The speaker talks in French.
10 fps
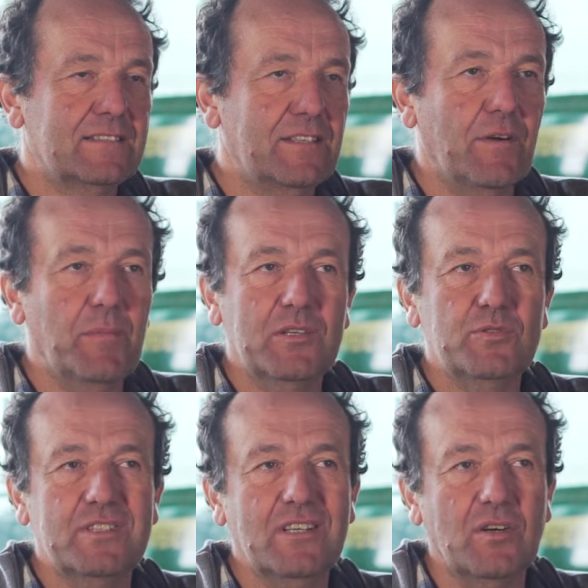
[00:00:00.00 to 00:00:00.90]
C'est vraiment un
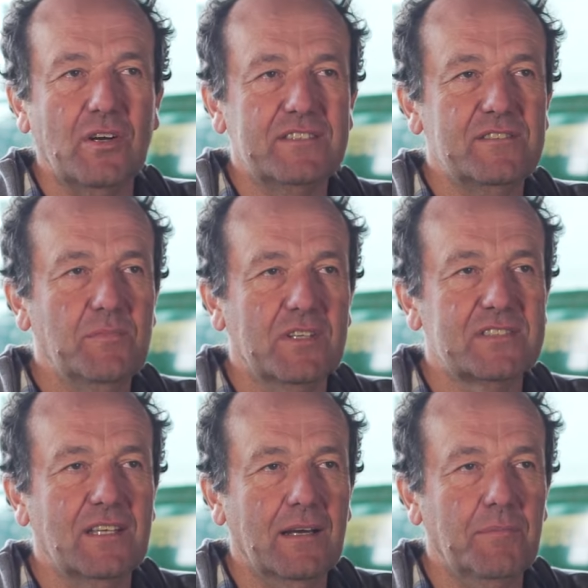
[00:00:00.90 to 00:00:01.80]
outil relativement
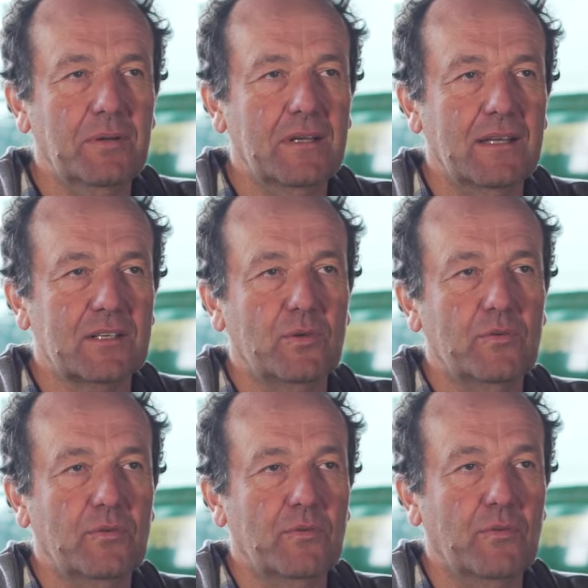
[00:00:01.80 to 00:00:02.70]
simple et
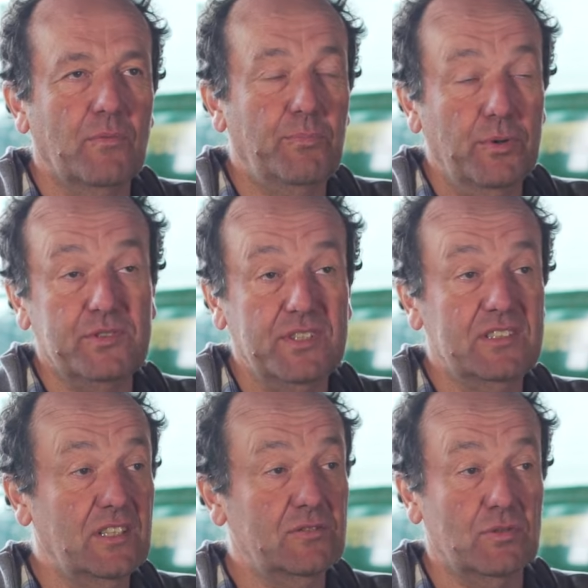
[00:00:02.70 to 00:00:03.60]
qu'on peut
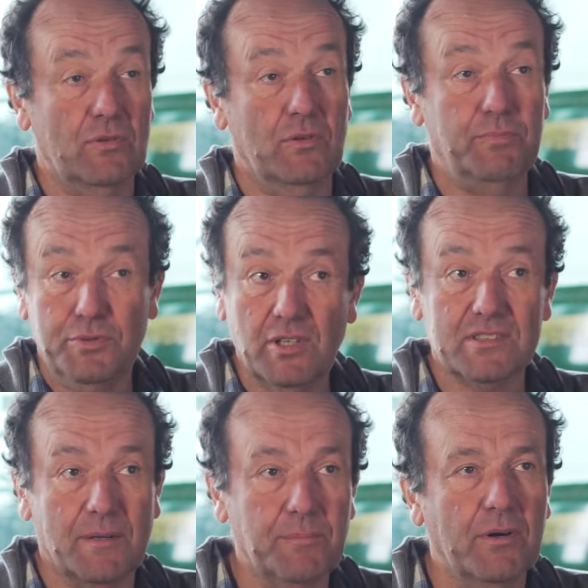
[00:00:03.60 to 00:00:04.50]
utiliser sur
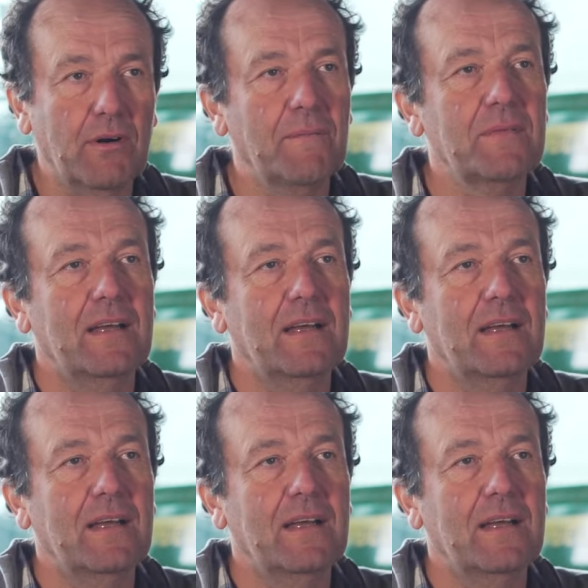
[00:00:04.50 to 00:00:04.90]
plusieurs apports.